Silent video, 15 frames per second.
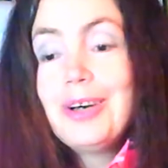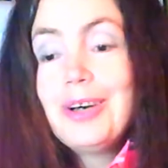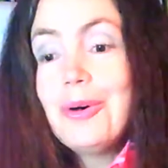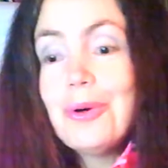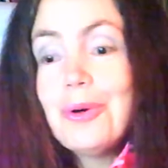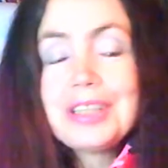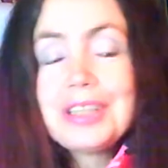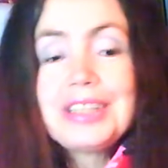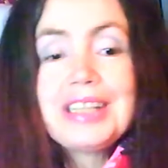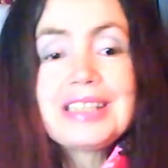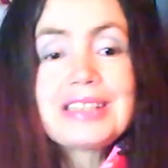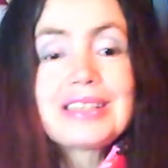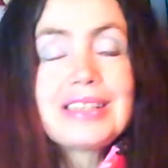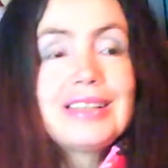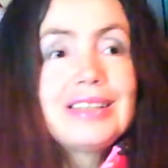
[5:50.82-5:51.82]
ohne
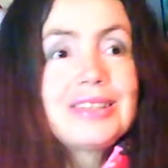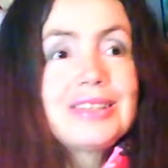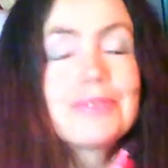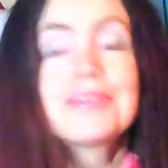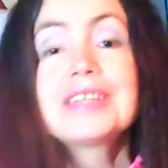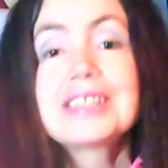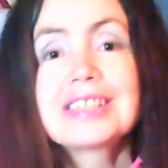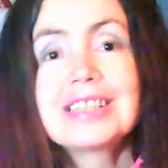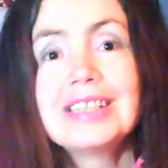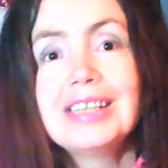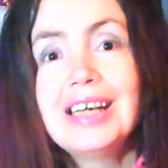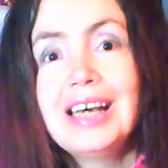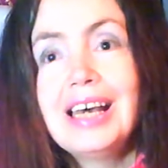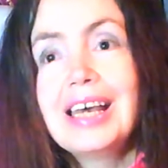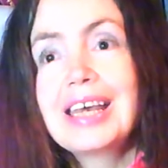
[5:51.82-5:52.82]
das zu wissen.
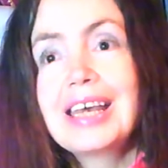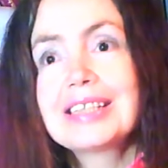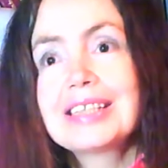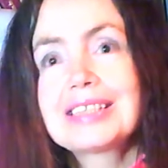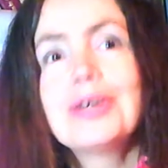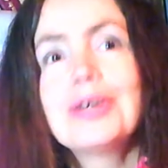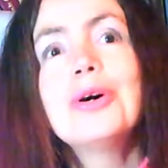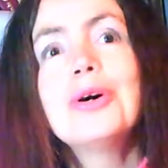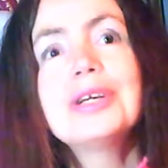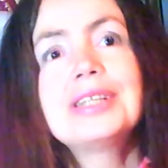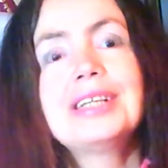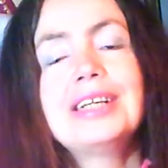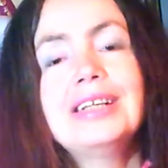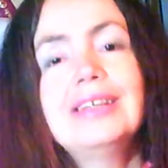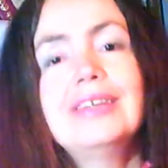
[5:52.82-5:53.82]
Erst
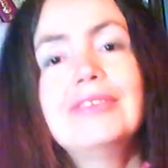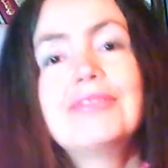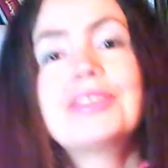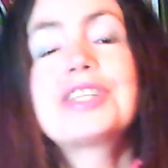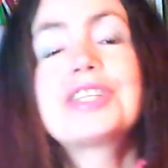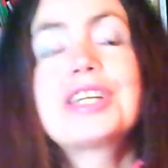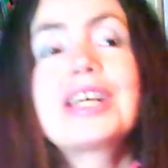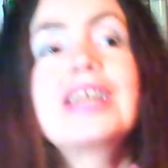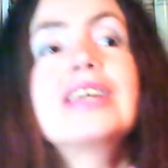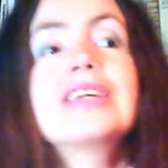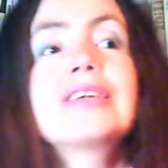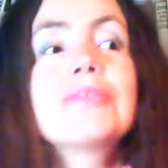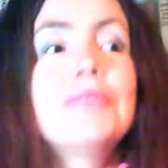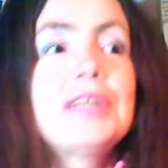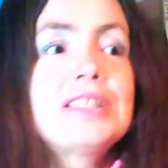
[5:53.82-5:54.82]
heute verstehe
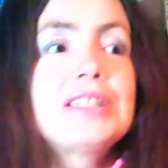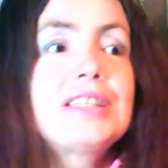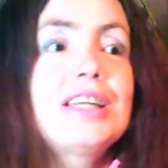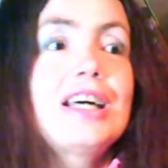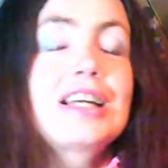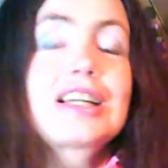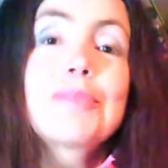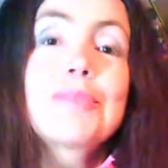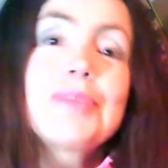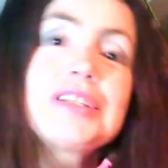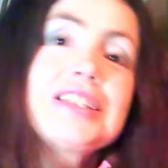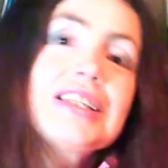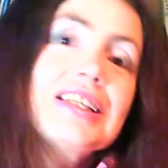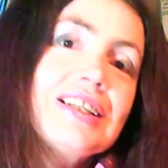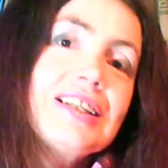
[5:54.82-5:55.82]
ich, was da eigentlich
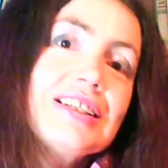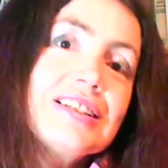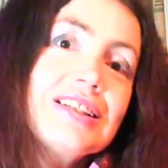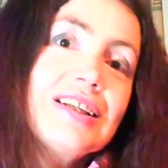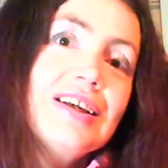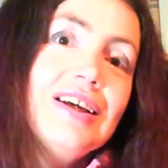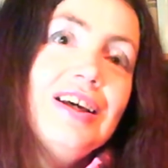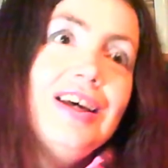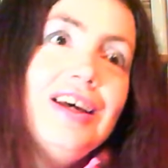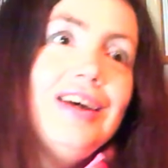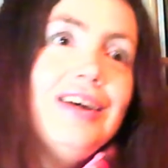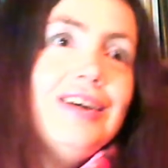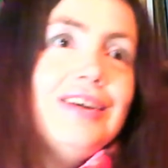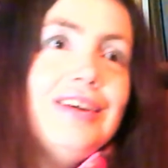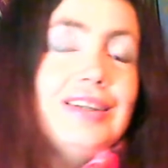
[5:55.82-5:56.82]
passiert ist.
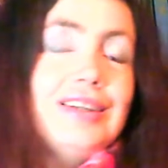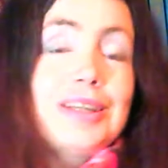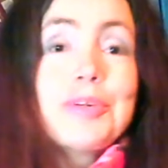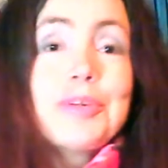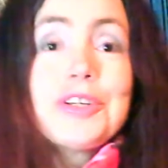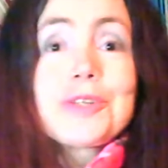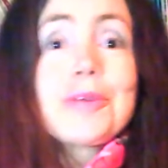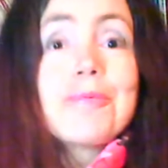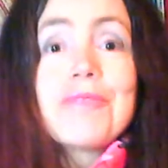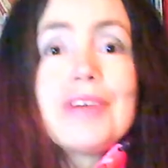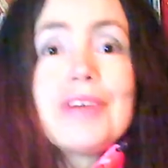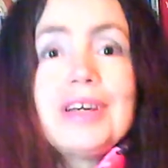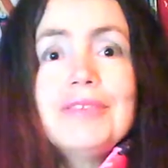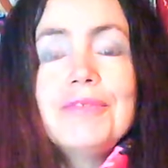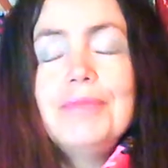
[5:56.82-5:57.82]
Ich bin
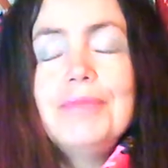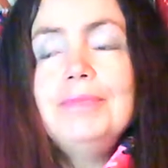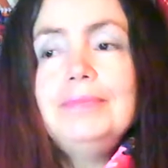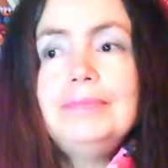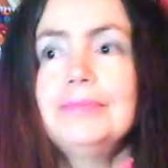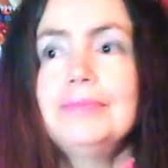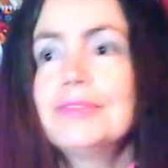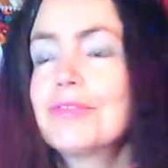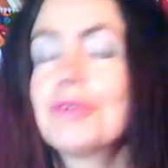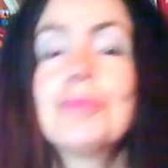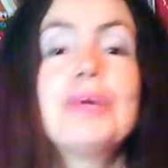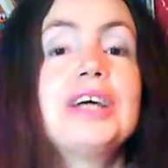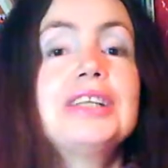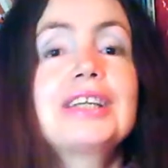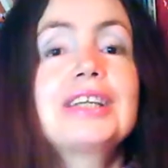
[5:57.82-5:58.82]
Schöpfer von
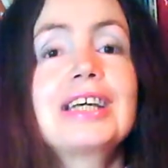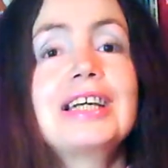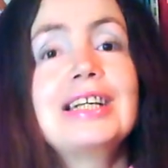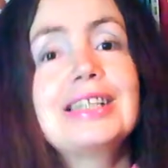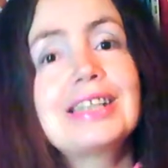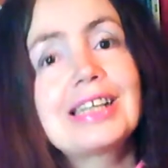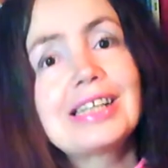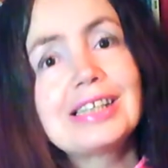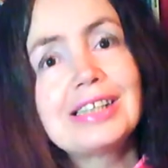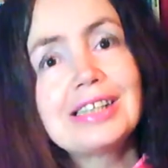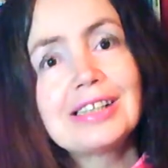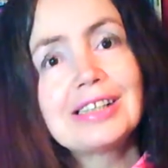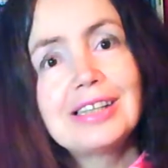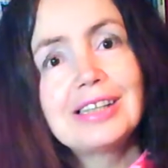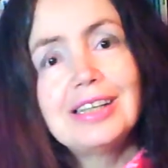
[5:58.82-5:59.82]
meiner Realität.
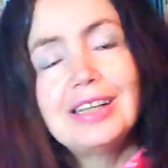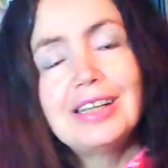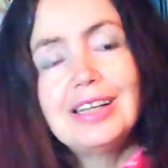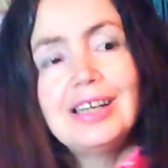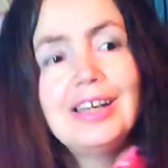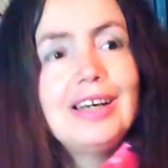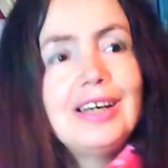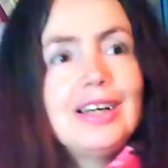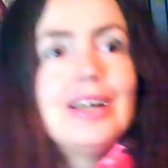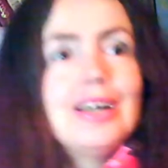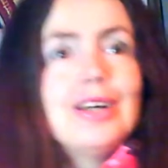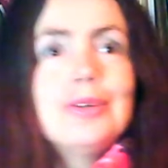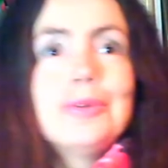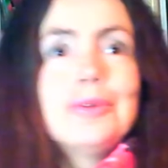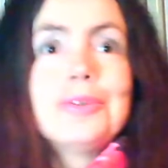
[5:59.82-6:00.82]

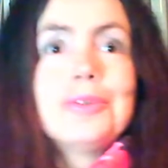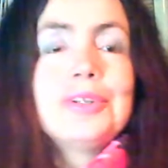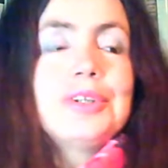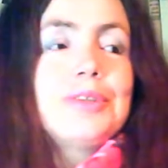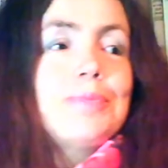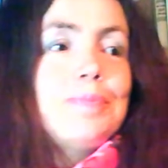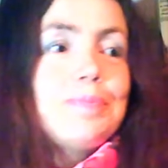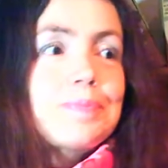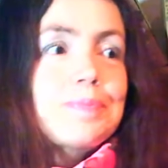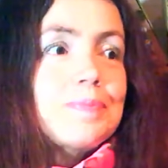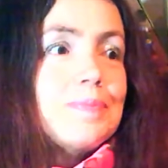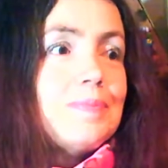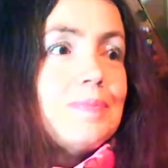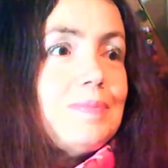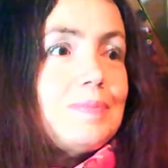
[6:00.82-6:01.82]
Und
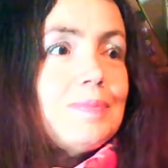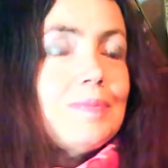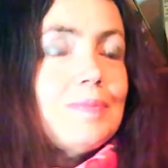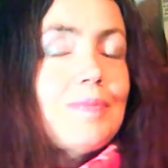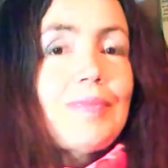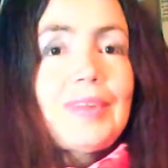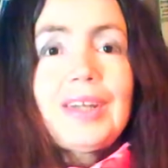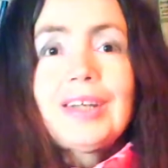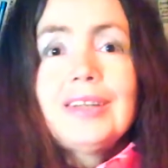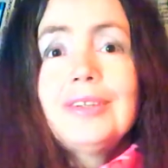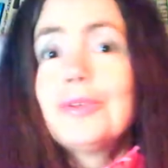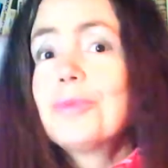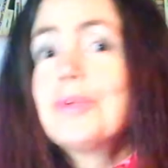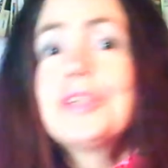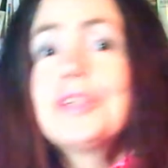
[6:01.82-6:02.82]

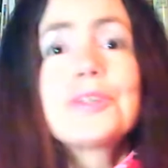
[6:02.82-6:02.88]
Du bist